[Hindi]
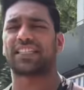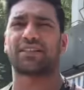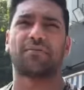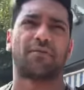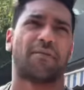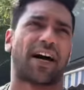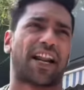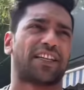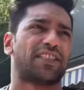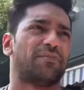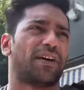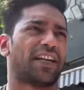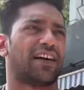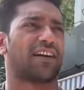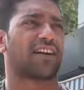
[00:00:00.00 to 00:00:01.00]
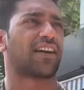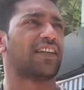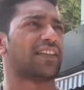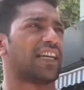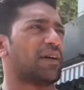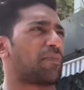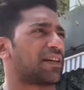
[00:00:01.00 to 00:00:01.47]
जब हमारा जिम है ना
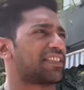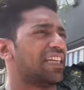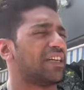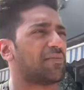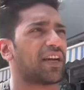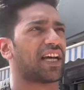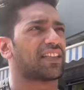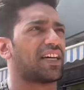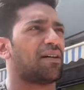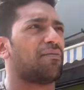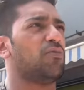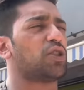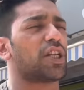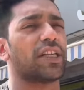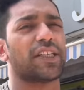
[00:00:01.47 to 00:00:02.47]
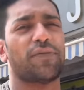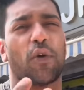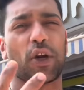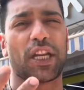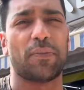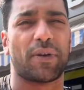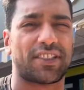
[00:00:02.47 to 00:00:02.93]
कितने परसेंट बना था मुश्किल से
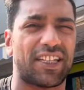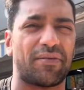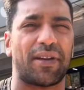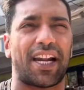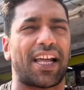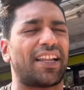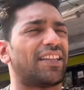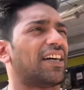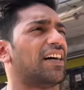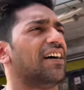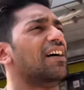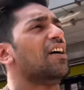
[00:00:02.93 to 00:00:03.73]
40 परसेंट बना था